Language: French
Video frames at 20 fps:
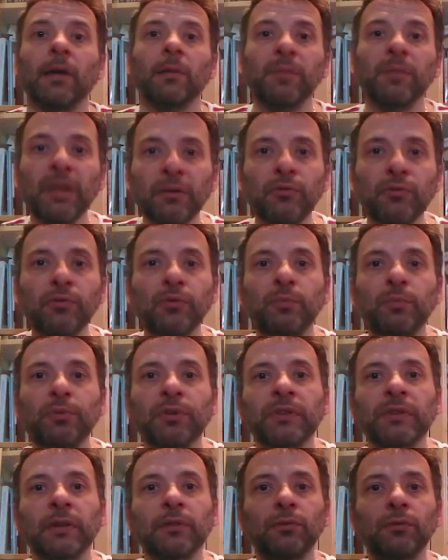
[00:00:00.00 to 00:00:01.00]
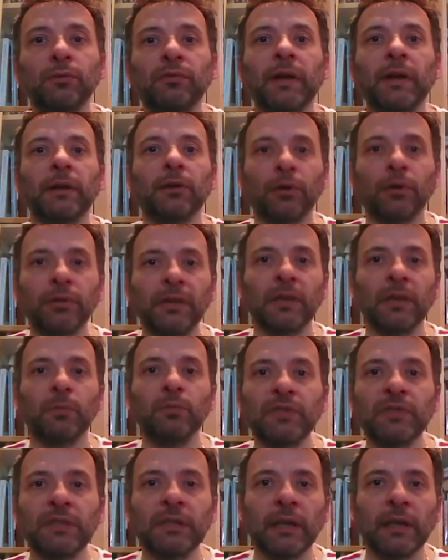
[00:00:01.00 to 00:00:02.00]
Bienvenue pour cette nouvelle chronique
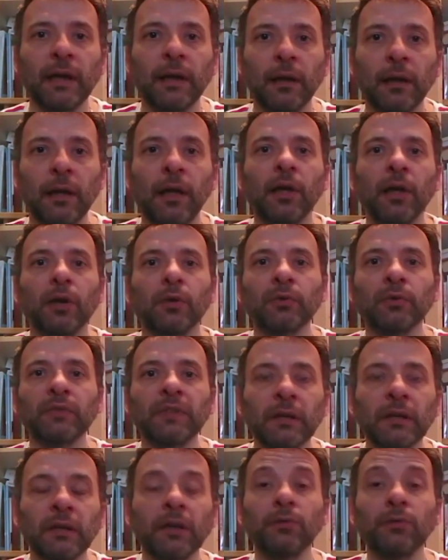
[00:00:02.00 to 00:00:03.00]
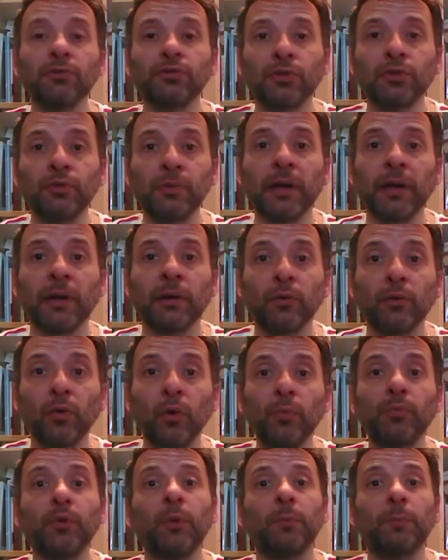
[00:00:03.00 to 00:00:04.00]
musicale consacrée aujourd'hui à un
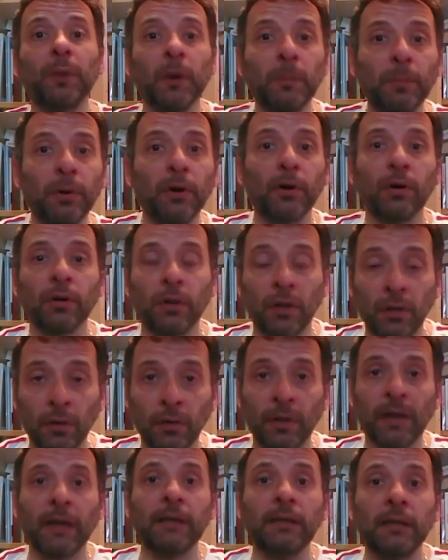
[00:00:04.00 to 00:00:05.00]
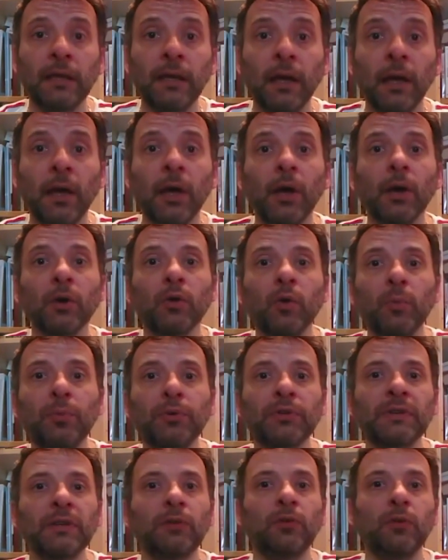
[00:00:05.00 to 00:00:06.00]
groupe de pop-rock rennais
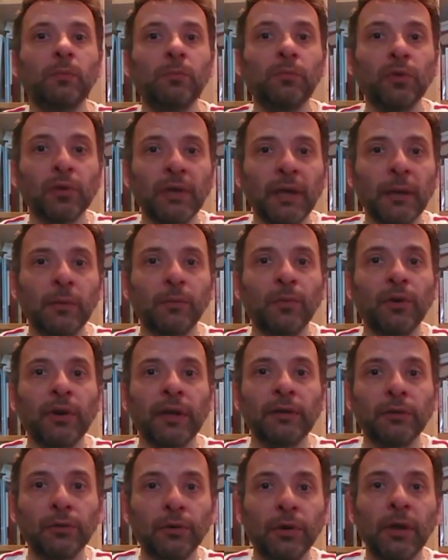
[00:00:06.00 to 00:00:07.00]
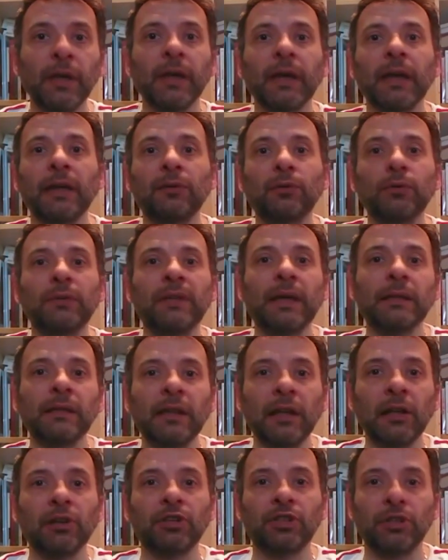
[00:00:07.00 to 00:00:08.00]
composé de Muriel Moreno et de
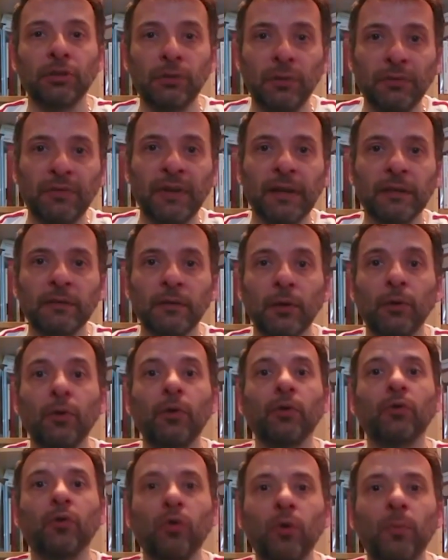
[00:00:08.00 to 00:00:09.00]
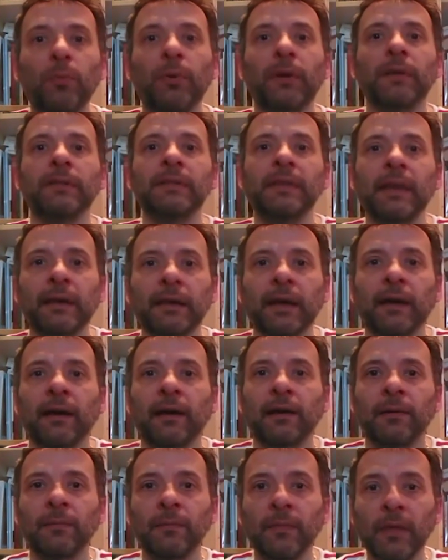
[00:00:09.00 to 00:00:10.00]
Daniel Chenevez, le groupe
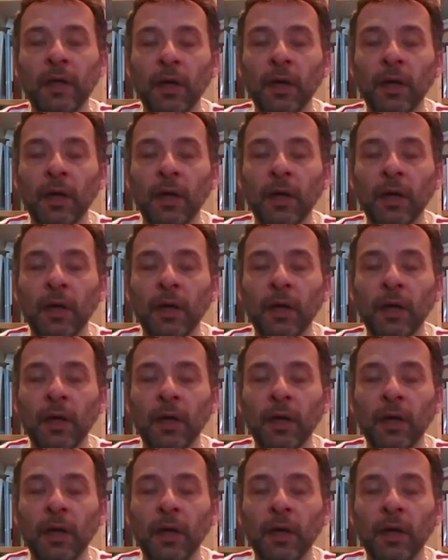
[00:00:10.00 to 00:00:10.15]
Niagara.